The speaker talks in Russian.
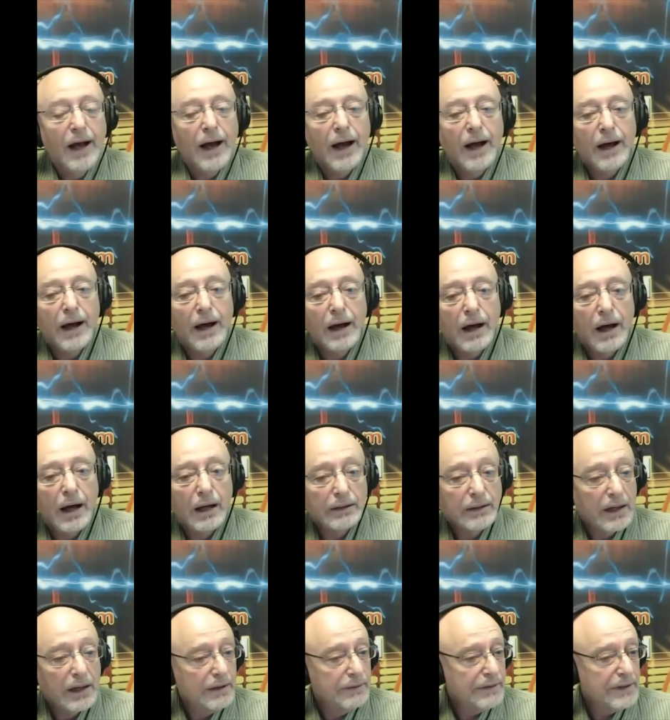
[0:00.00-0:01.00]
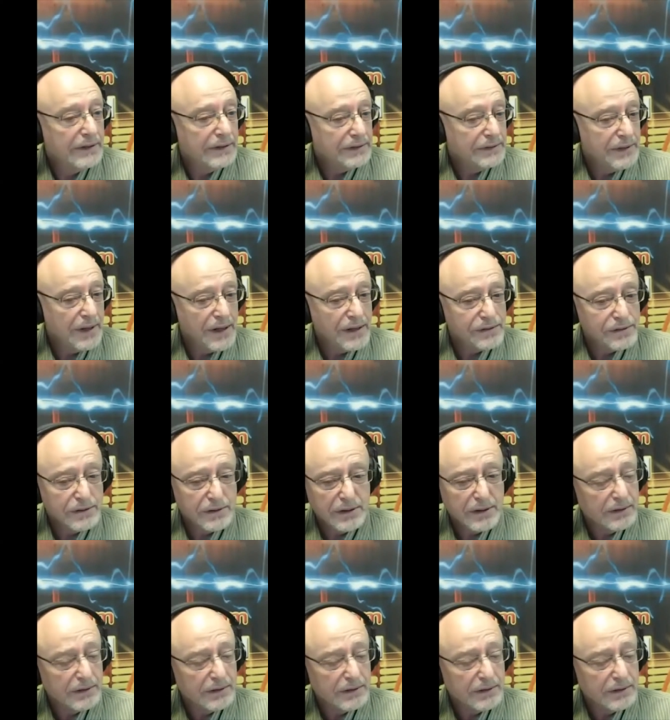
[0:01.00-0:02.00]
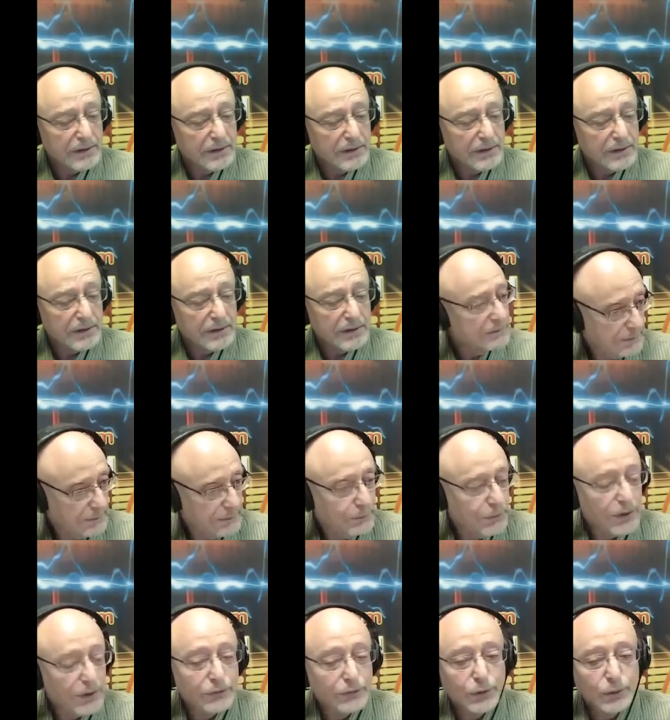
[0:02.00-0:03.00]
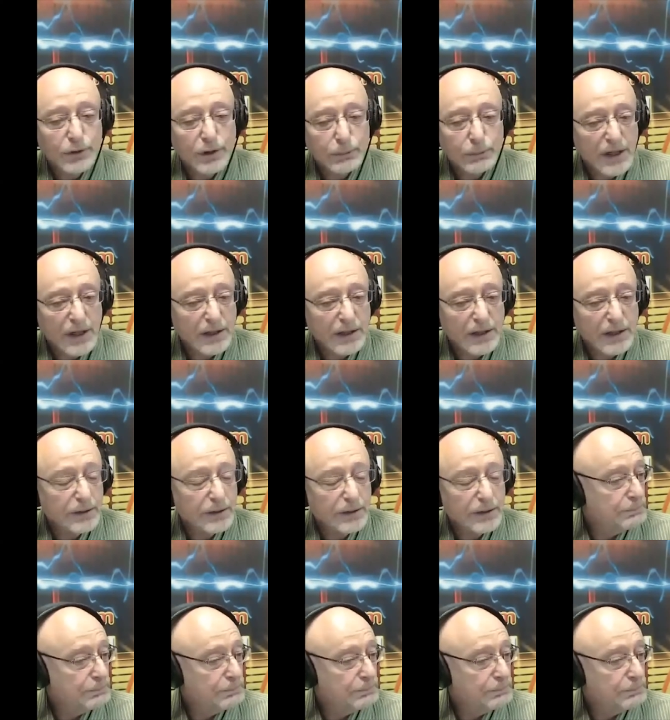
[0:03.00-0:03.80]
А она говорит, ты знаешь, нет, было все нормально, мне это